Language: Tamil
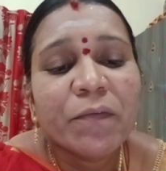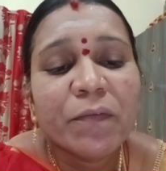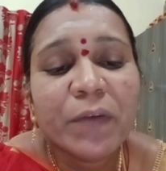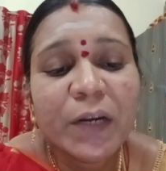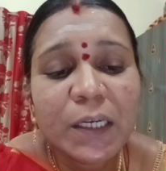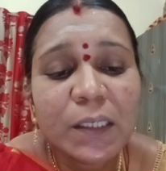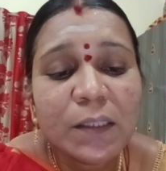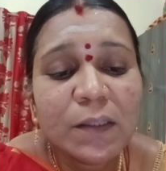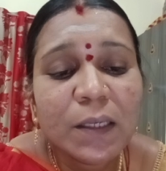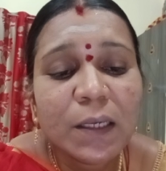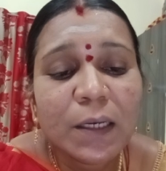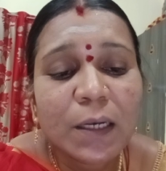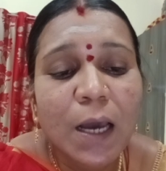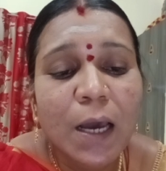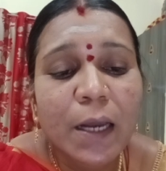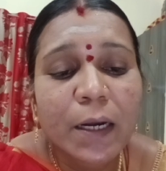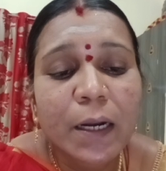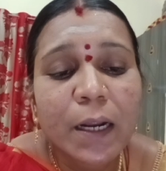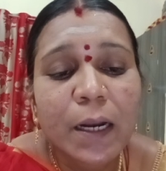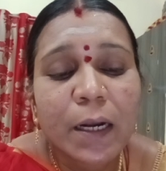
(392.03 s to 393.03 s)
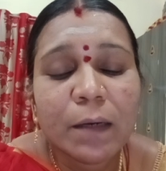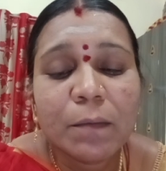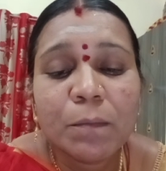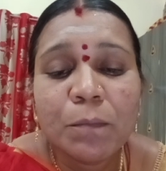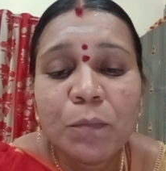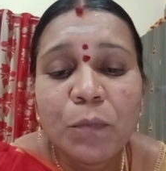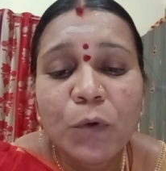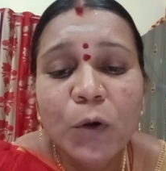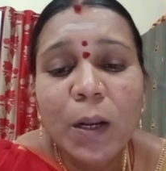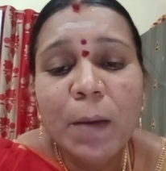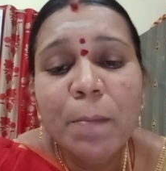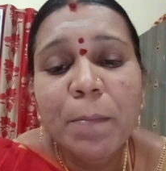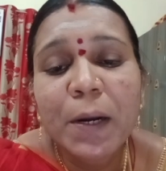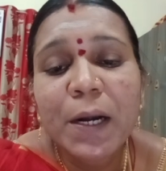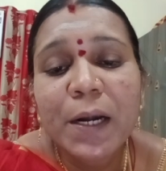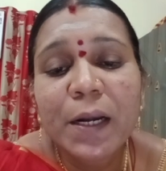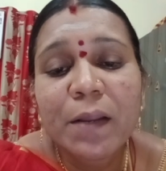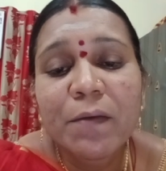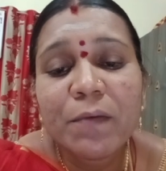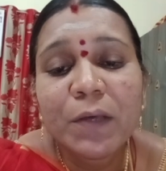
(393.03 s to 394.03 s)
வீழ்த்தினார்கள்
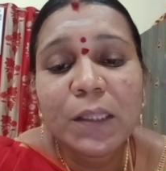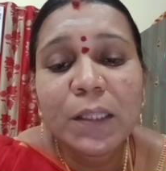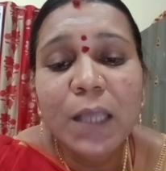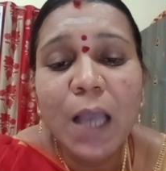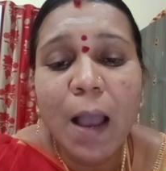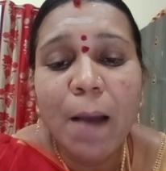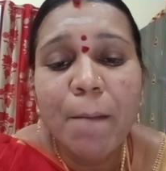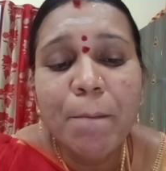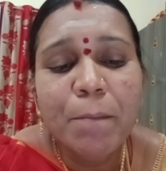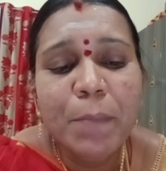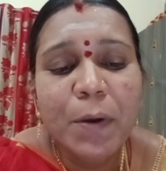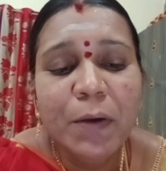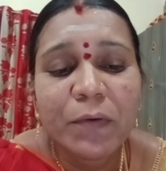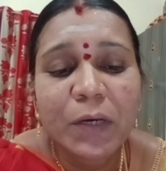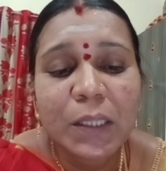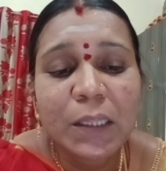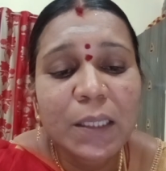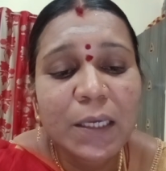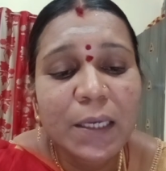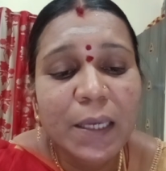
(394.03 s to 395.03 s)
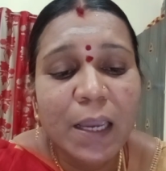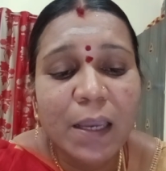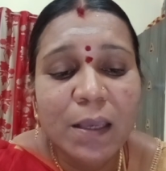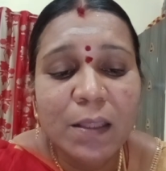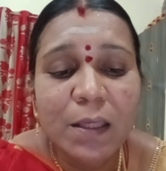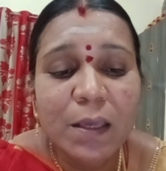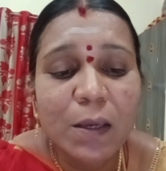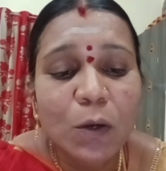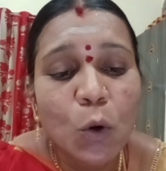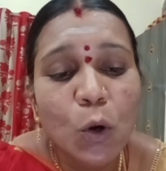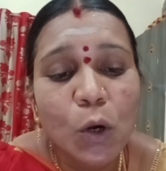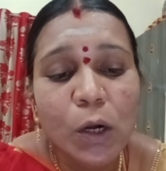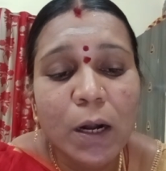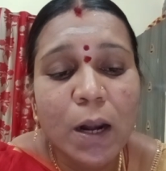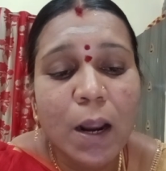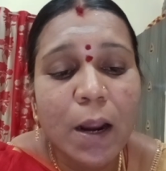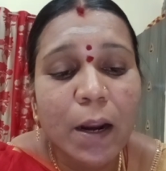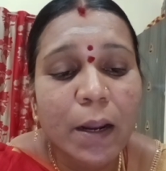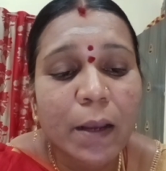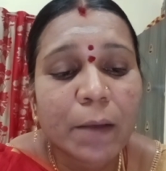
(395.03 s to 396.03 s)
முள்ளம்பன்றி வந்து அம்பை வந்து எய்தி
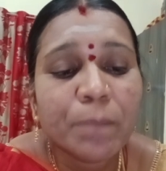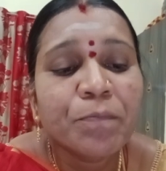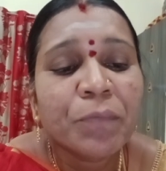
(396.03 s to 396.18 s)
கொள்றாங்க